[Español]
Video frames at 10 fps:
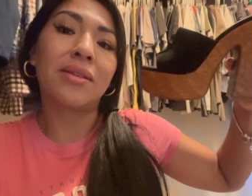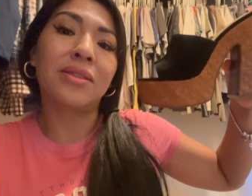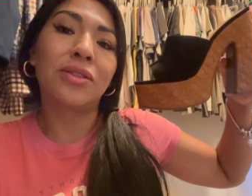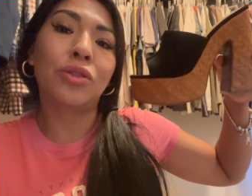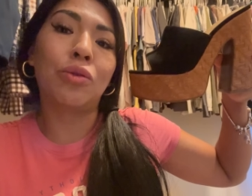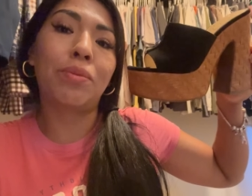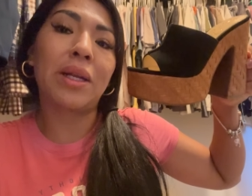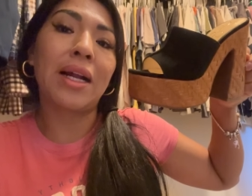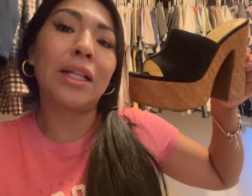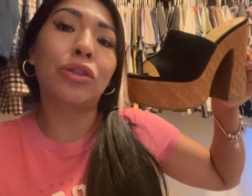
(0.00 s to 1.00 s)
Súper
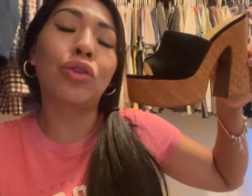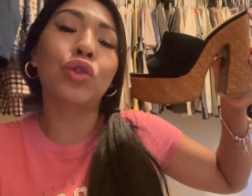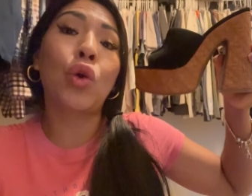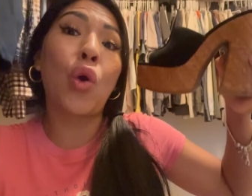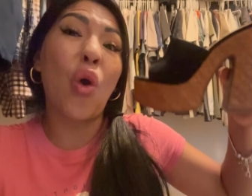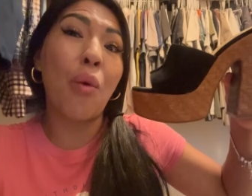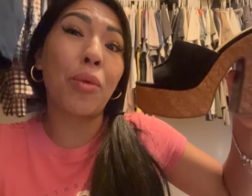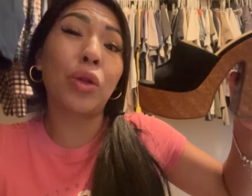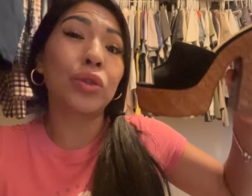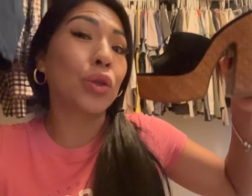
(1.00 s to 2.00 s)
altos,
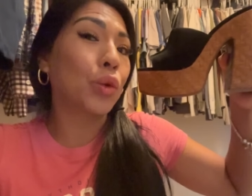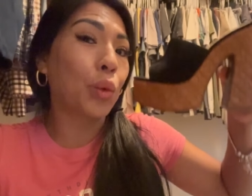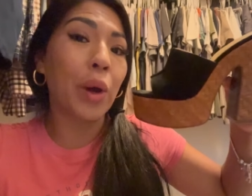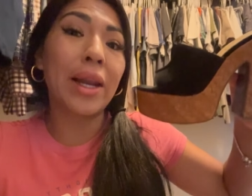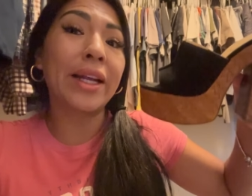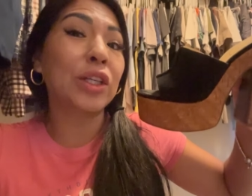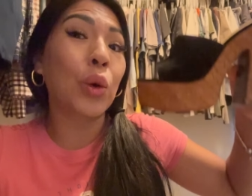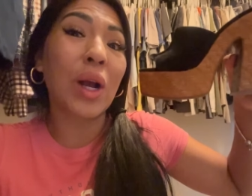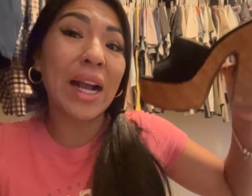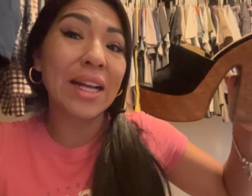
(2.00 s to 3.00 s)
cómodos, no duelen,
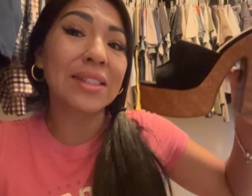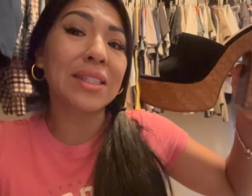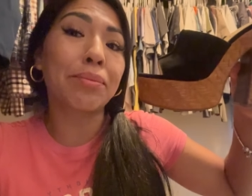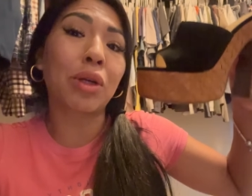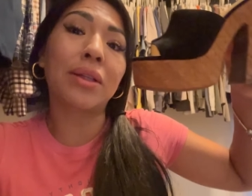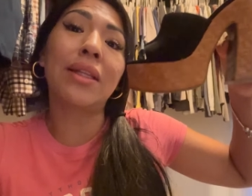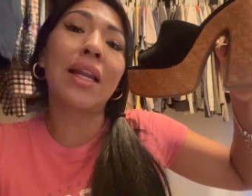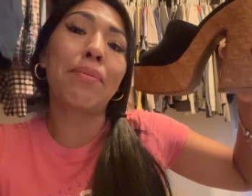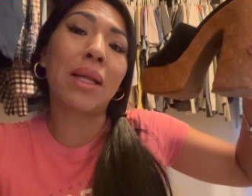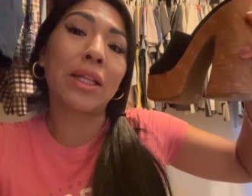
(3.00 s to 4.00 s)
no cansan porque tienen
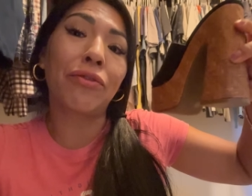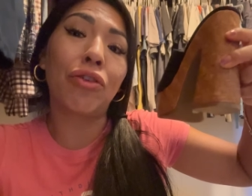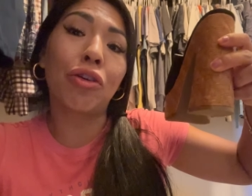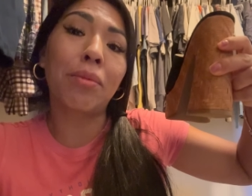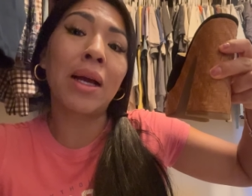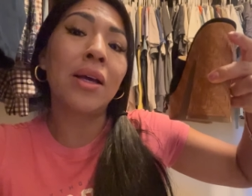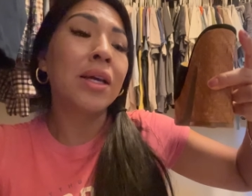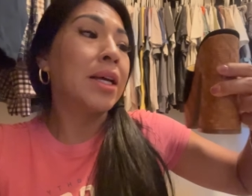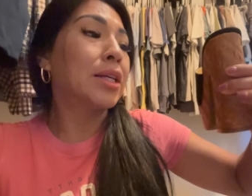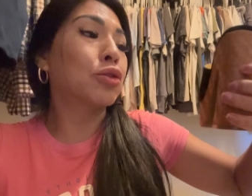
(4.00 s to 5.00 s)
la plataforma,
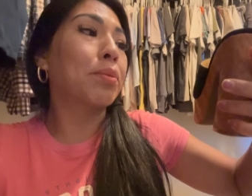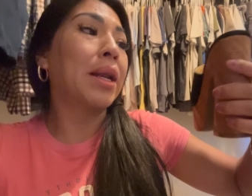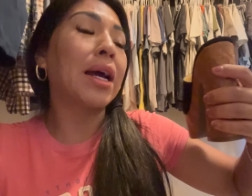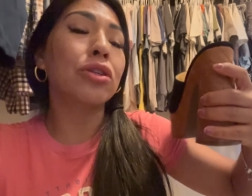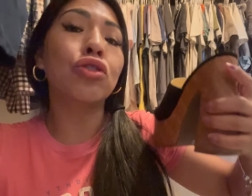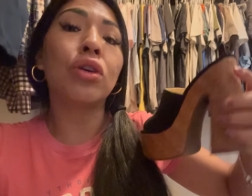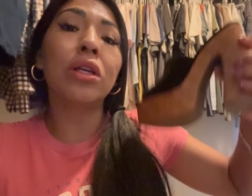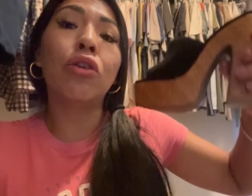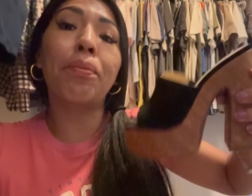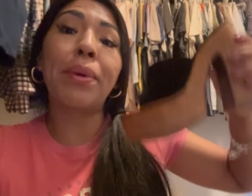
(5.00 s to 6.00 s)
es súper ancho
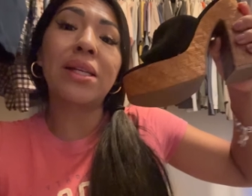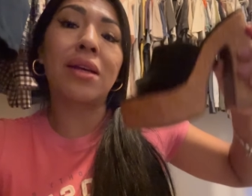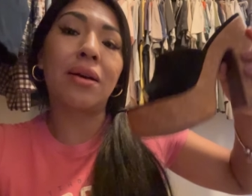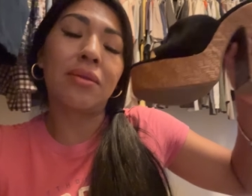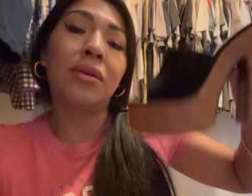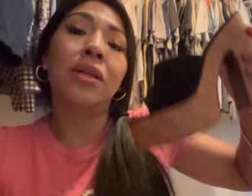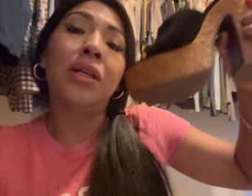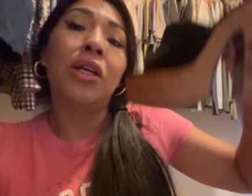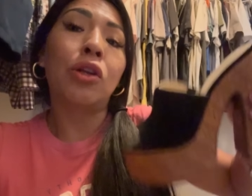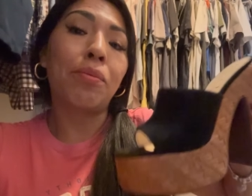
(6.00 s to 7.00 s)
y no pesa.
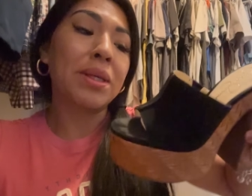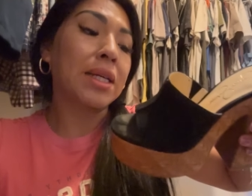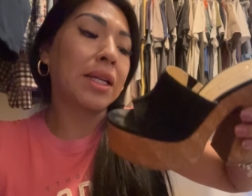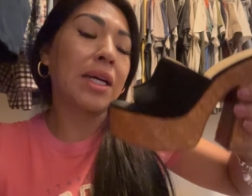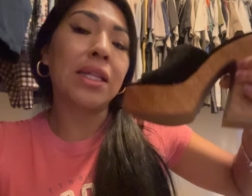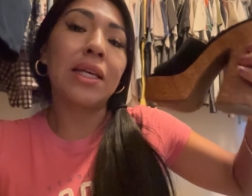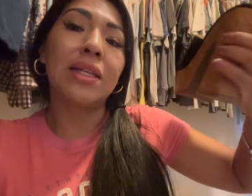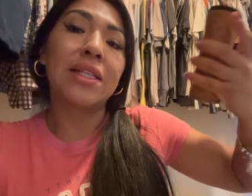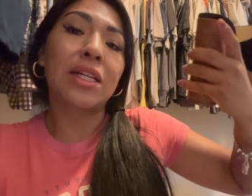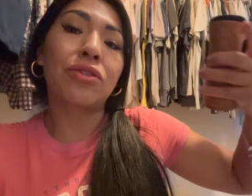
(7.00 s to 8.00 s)
No pesa nada
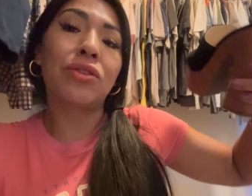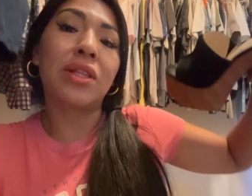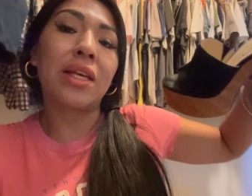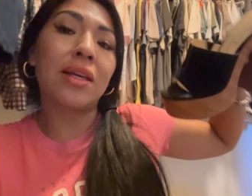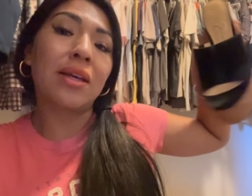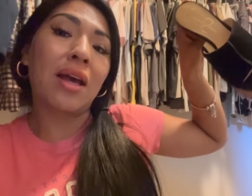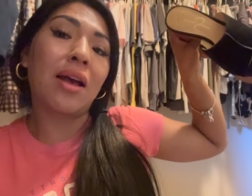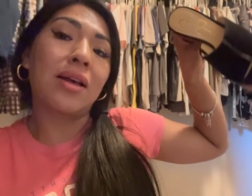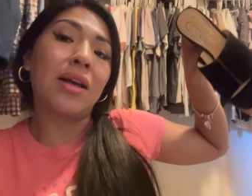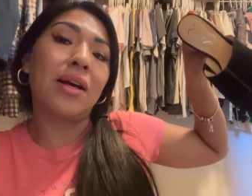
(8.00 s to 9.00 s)
y estas son de...
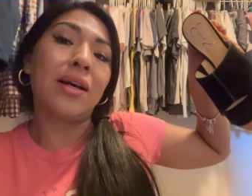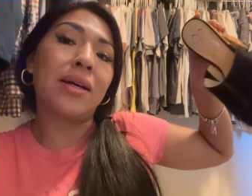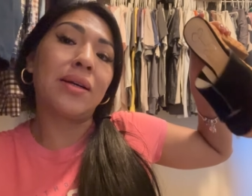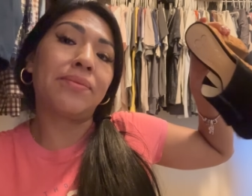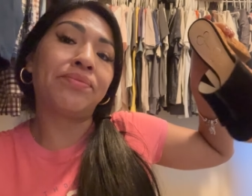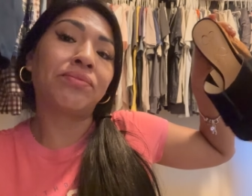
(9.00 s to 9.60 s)
Ah,